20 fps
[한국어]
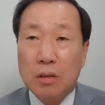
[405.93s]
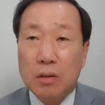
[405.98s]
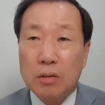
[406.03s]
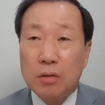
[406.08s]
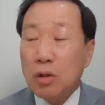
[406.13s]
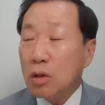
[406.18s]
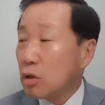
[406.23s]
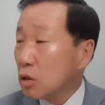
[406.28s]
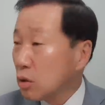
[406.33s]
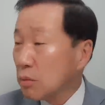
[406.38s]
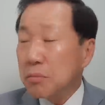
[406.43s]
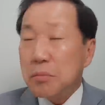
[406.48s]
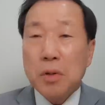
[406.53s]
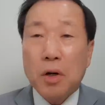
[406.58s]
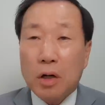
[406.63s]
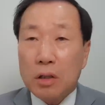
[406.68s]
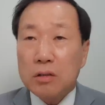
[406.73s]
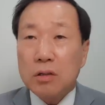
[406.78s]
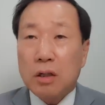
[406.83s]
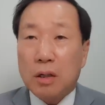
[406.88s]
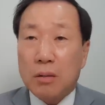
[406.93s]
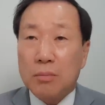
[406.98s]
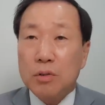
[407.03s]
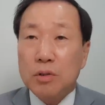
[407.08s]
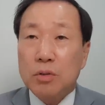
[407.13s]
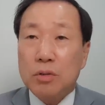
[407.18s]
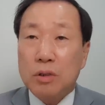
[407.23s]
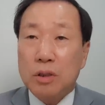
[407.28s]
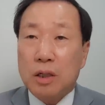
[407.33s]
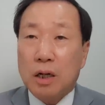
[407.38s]
그러니까 임명한
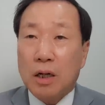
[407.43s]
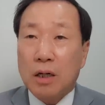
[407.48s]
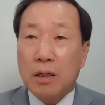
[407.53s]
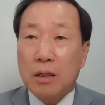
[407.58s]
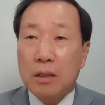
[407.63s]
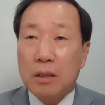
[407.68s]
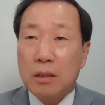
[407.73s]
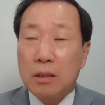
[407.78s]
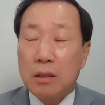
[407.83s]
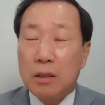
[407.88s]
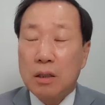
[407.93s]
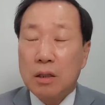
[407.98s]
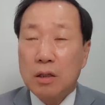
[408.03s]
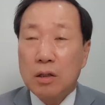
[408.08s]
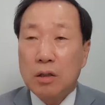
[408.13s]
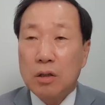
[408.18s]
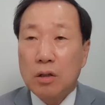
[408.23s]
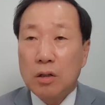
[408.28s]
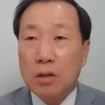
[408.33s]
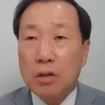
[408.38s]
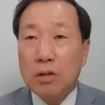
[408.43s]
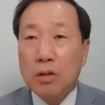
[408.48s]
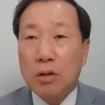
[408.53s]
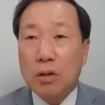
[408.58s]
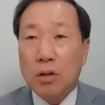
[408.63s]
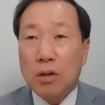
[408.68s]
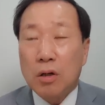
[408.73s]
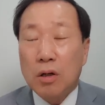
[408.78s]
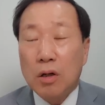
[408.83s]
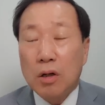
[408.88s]
사람이죠 그냥.
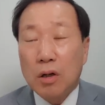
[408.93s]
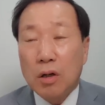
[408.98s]
그걸